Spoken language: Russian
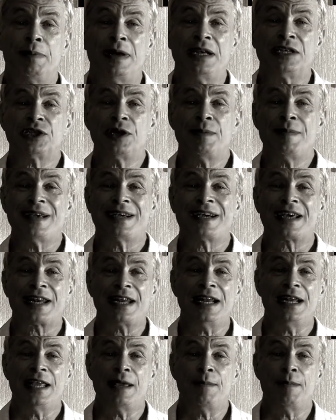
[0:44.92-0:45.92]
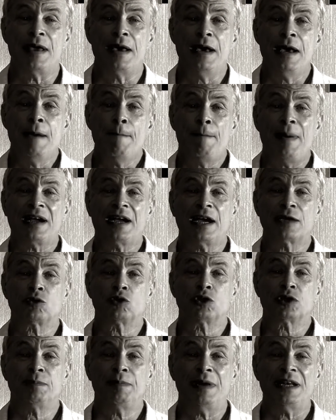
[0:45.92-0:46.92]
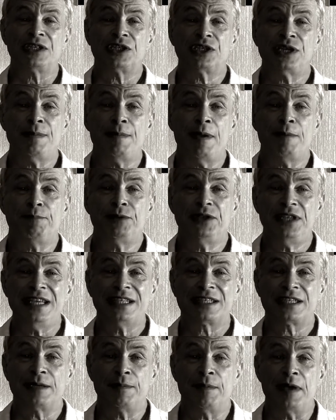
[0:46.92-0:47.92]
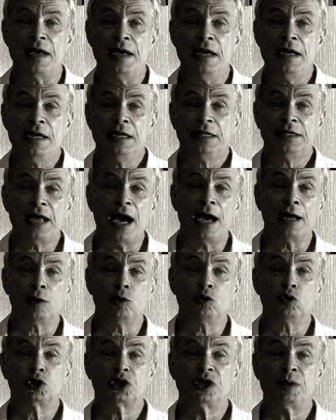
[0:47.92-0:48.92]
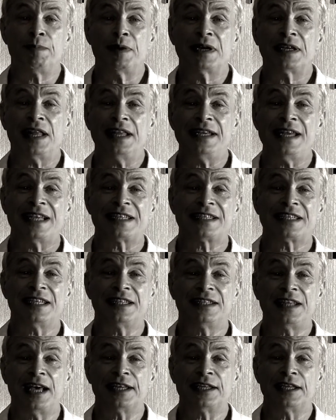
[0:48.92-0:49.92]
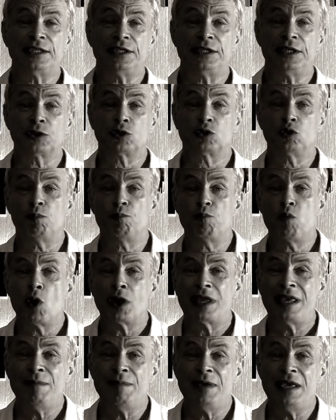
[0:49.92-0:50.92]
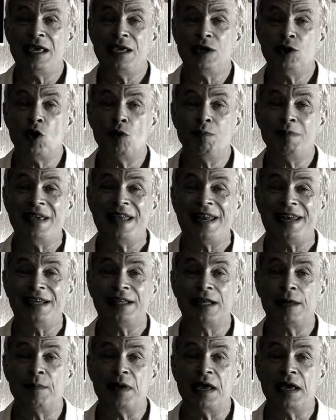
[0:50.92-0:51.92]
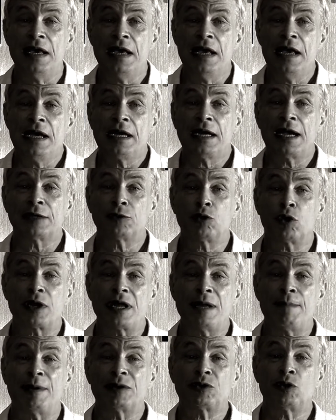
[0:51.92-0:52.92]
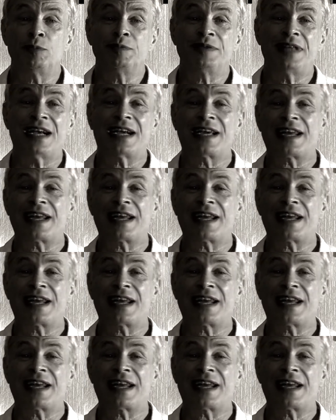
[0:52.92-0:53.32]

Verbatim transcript: большими крыльями, покажутся большими птицами. Да, лучше поклоняться данности с убогими ее мерилами, которые потом до